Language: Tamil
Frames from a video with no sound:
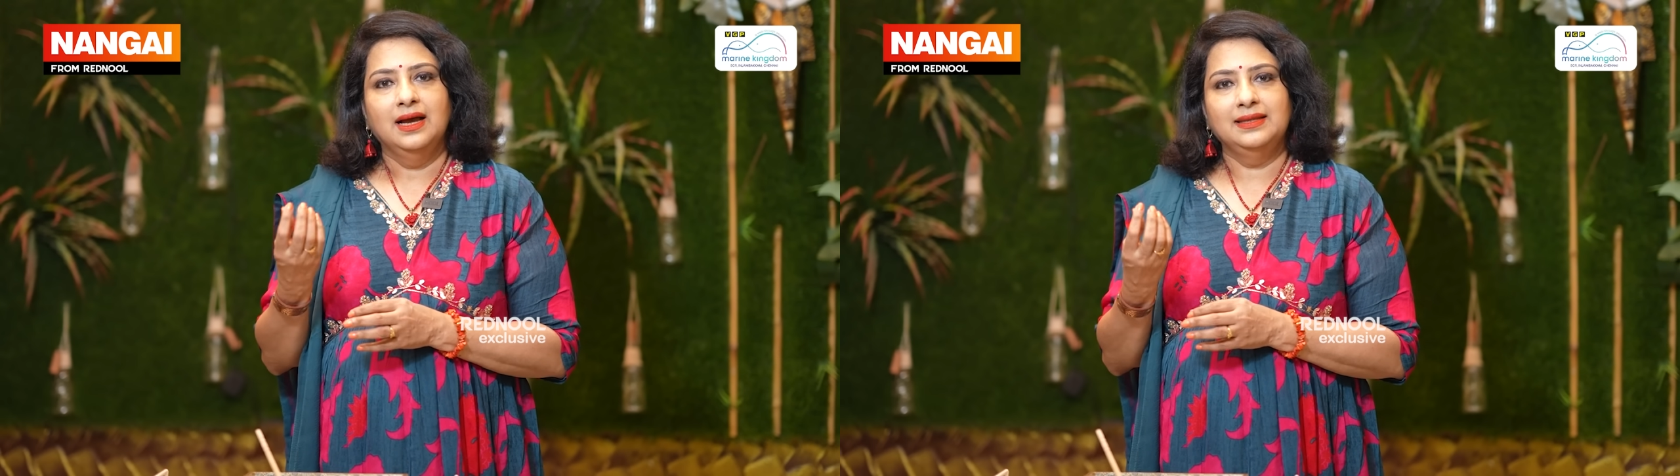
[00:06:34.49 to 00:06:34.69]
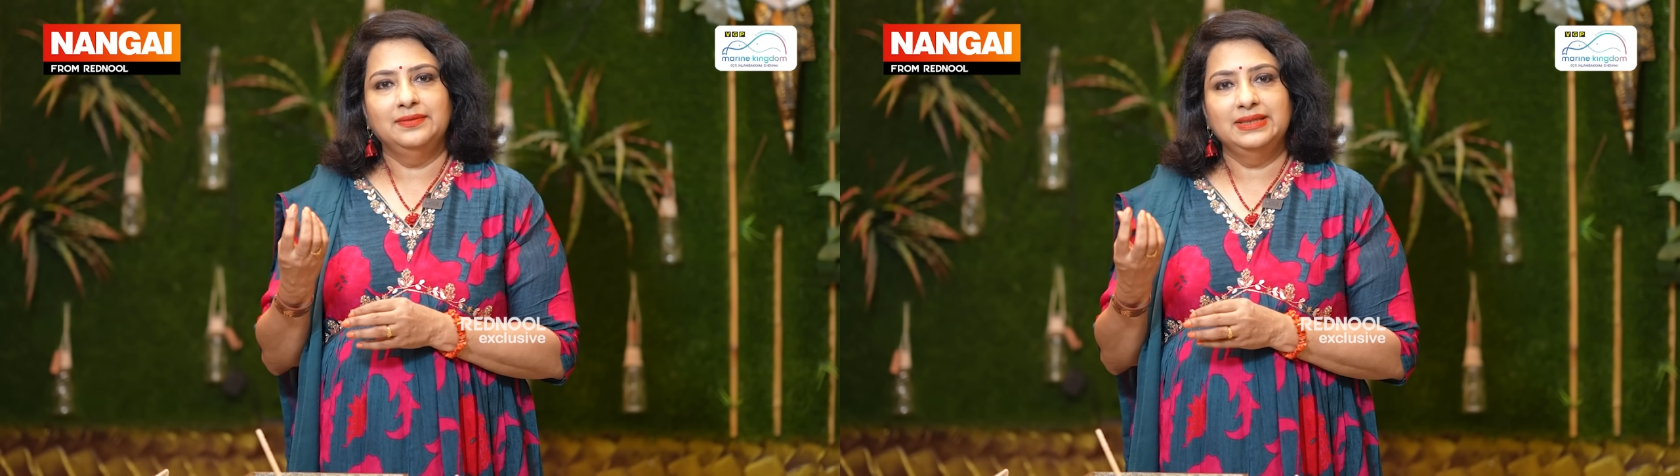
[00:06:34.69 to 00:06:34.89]

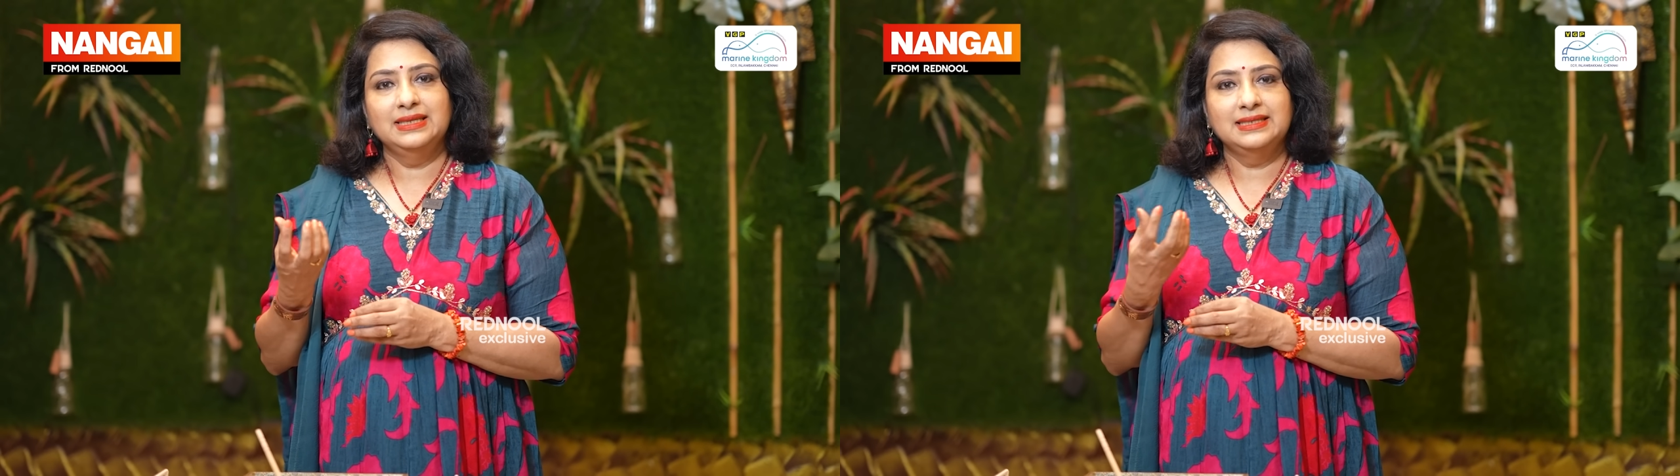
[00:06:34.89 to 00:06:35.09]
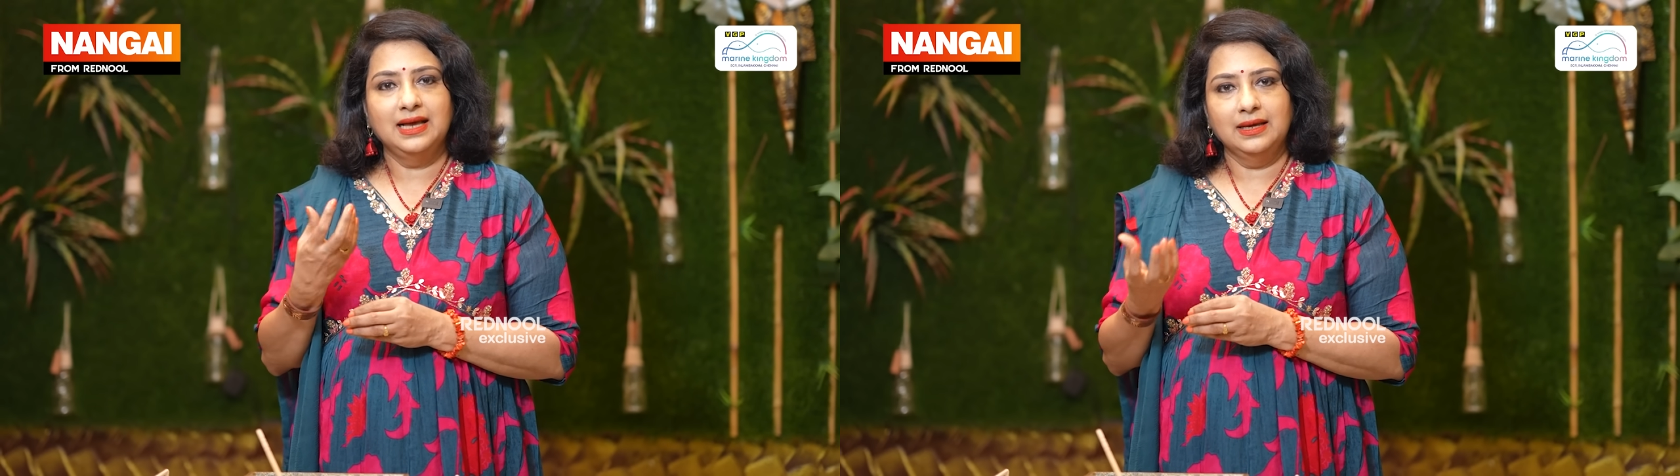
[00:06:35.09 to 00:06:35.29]
அதை
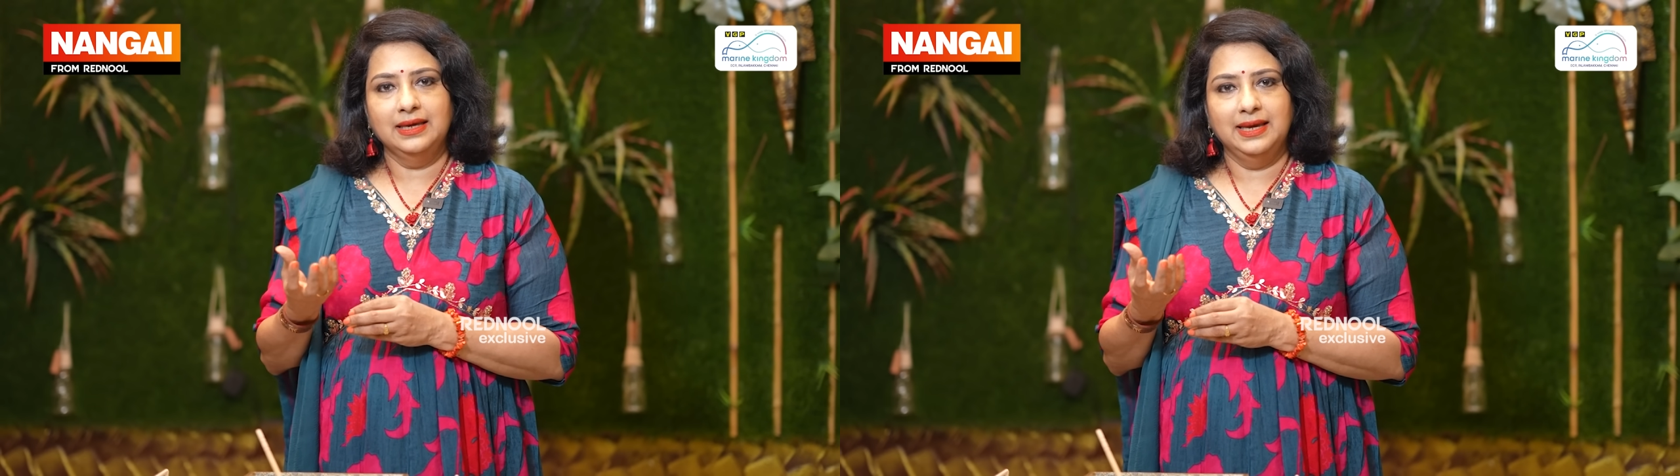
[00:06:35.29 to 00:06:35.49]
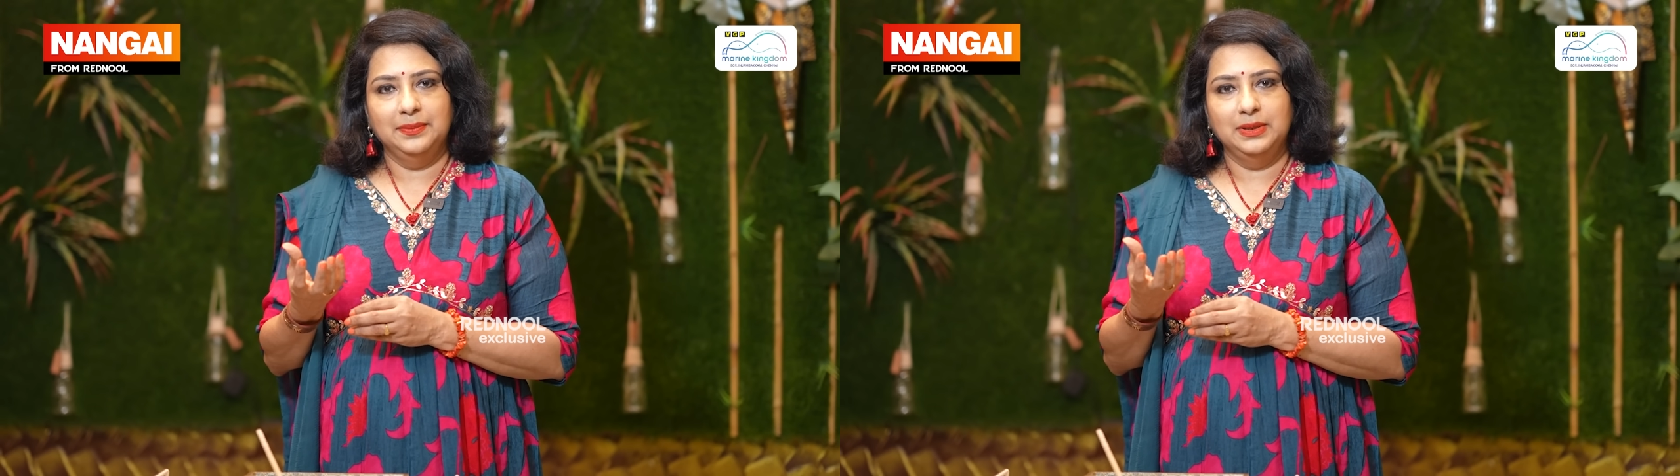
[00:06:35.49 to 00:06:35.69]
வந்து
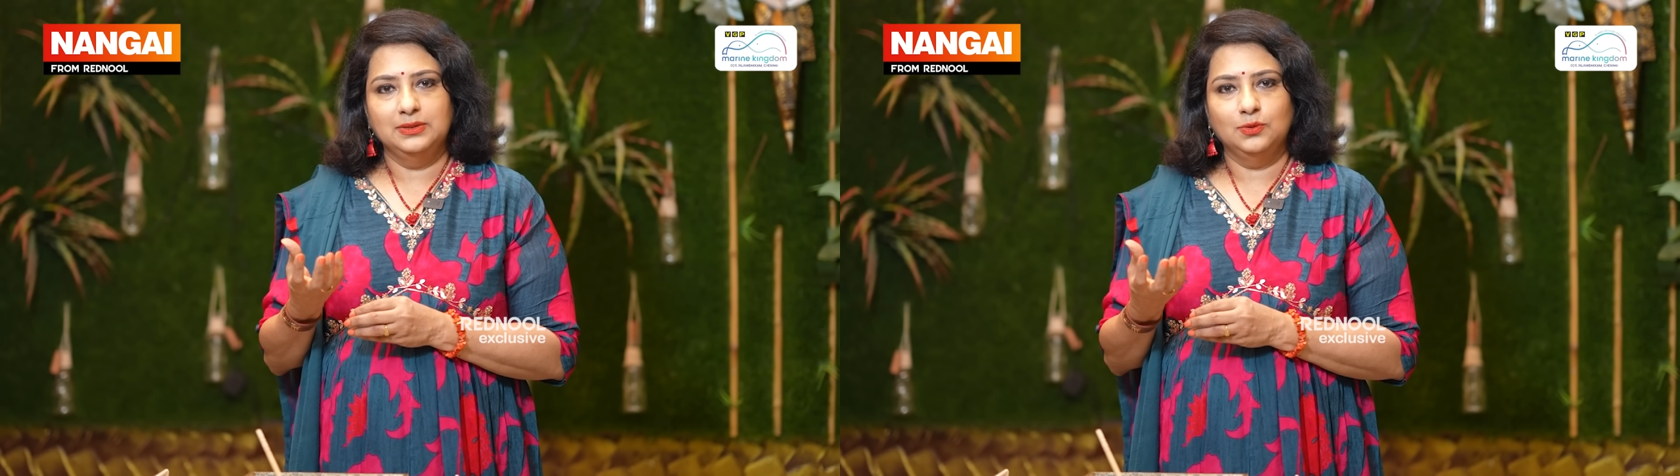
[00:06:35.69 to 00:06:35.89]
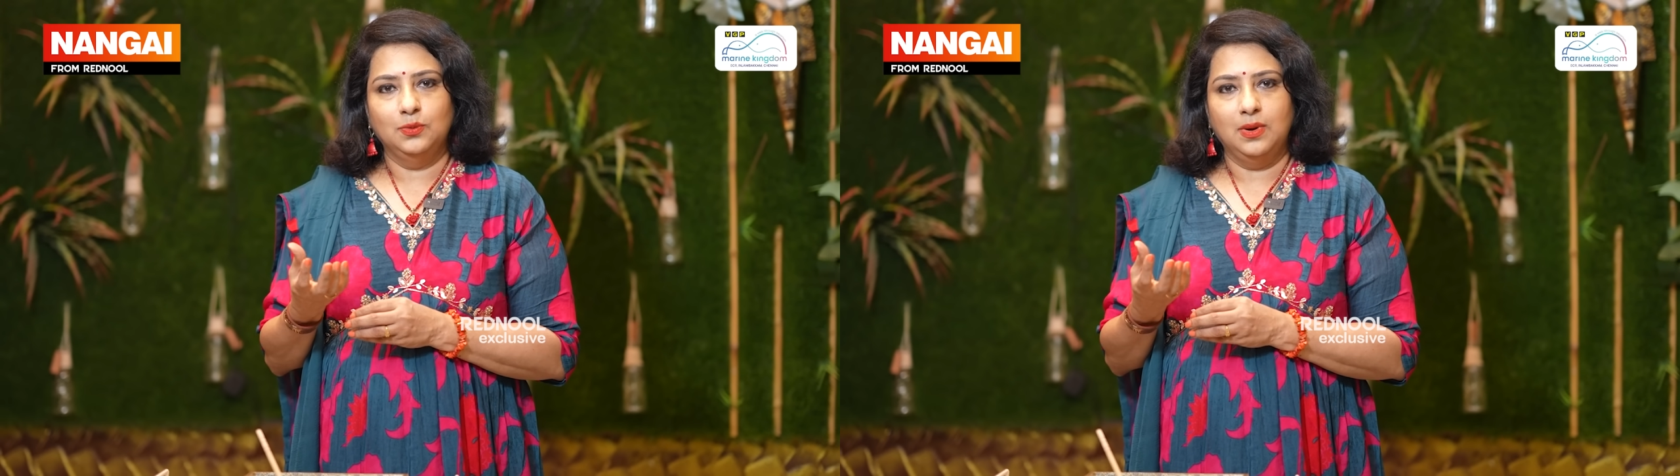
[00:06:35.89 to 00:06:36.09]
சாக்கே
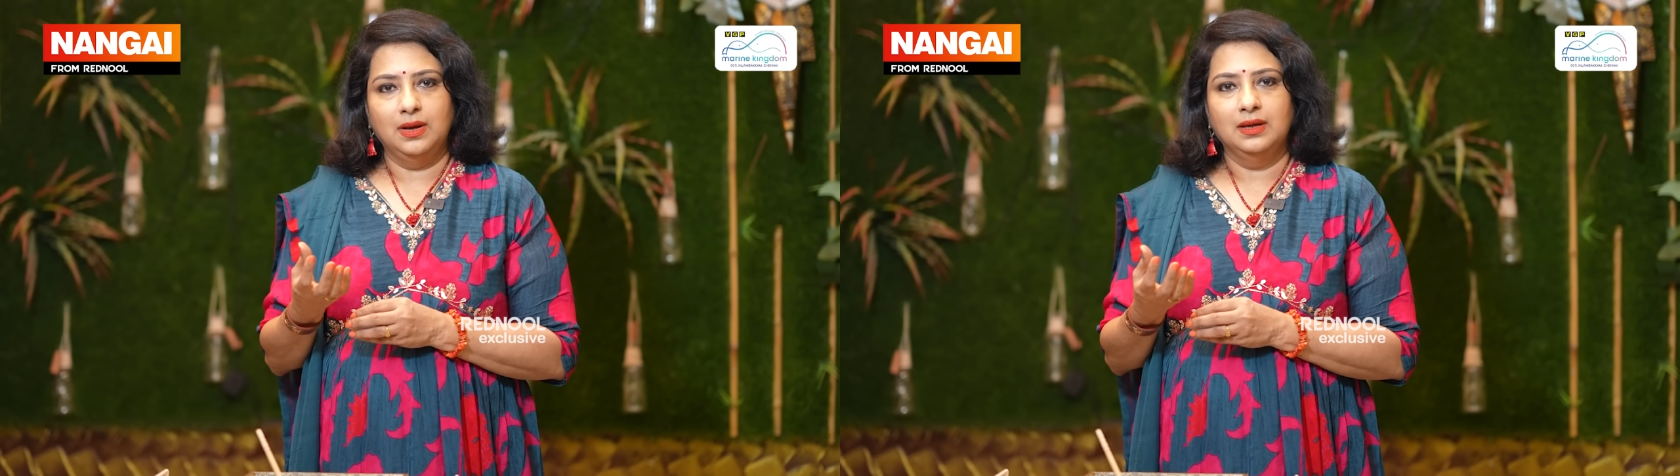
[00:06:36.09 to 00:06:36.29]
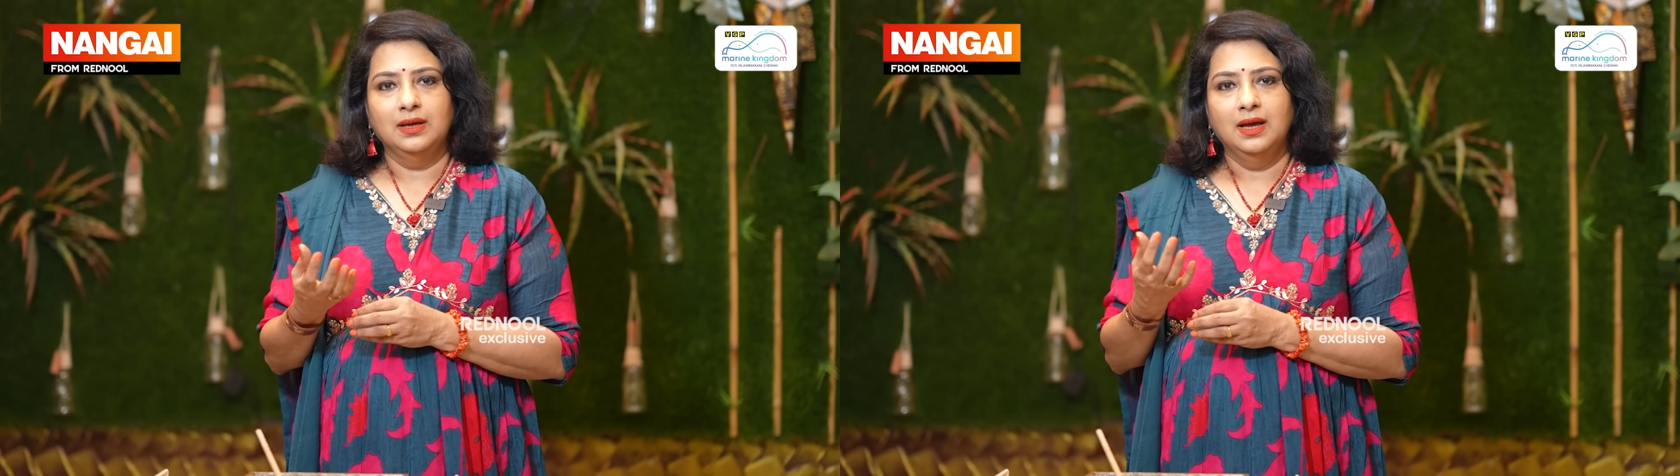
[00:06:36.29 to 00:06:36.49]
அப்படின்னு சொல்லுவாங்க